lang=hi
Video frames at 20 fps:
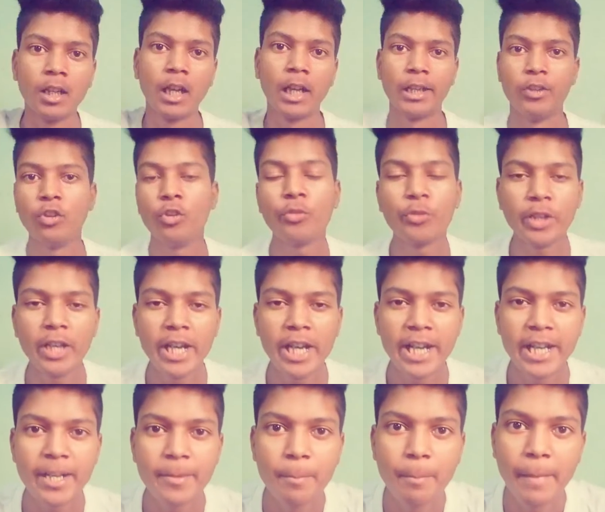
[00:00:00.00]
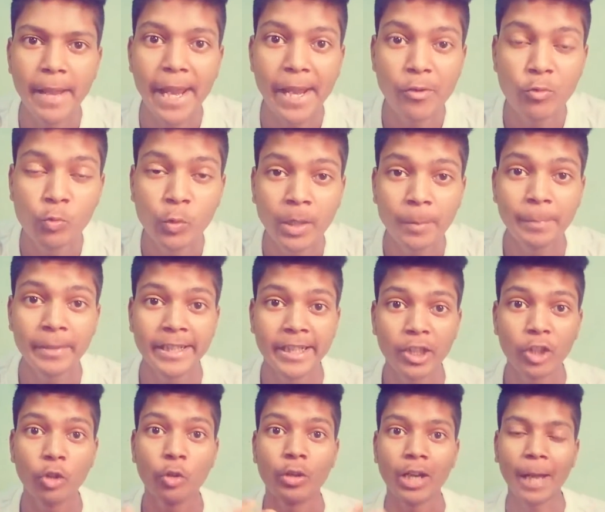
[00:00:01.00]
हेलो फ्रेंड मैं हूं
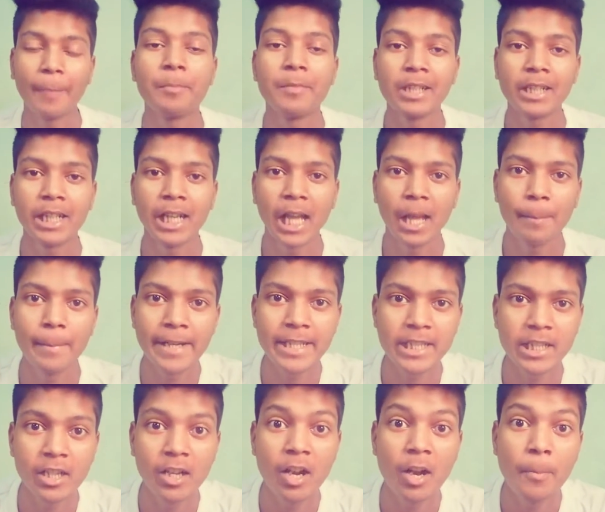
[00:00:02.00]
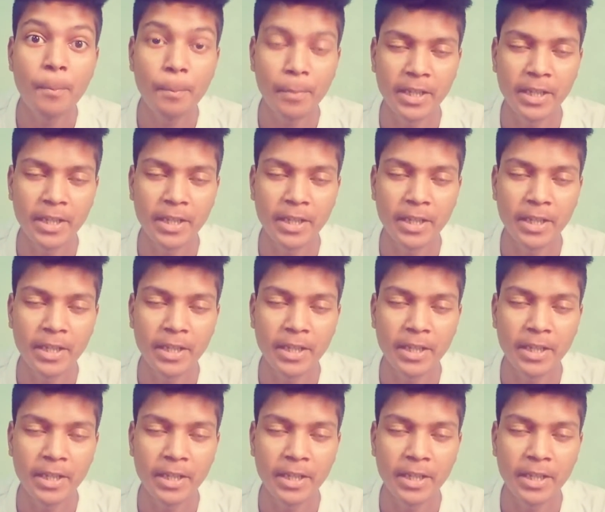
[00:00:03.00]
पटेल और आप देखें हमारे चैनल